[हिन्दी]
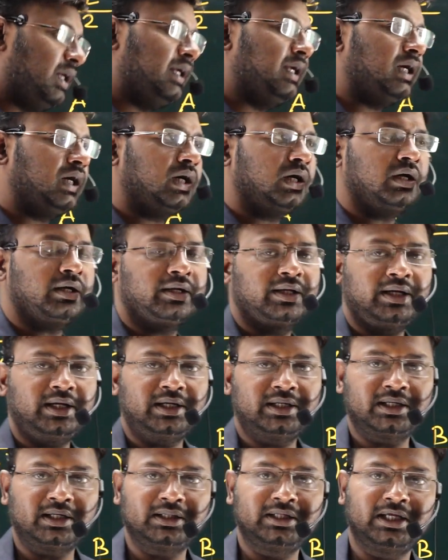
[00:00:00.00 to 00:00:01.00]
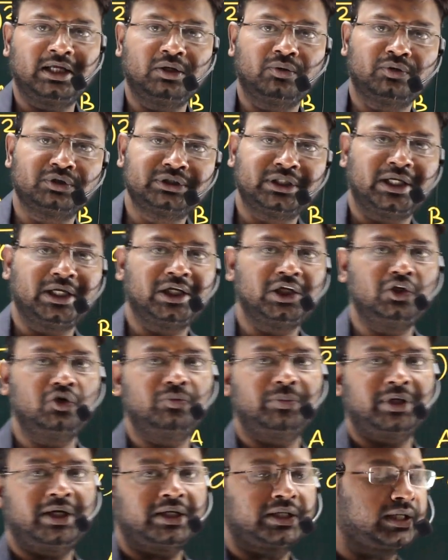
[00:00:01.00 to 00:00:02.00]
या ग्रेटर देन हो जाएगी
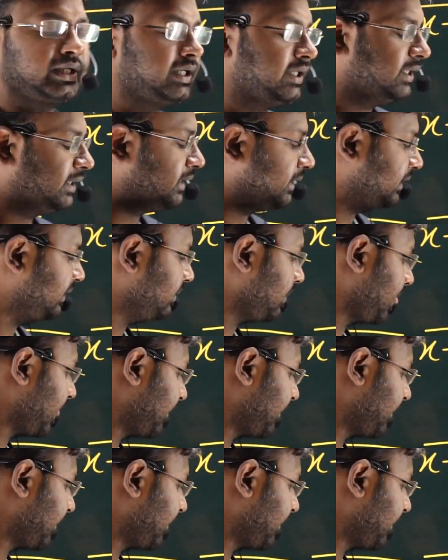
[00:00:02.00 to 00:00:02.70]
न्यूमरेटर की डिग्री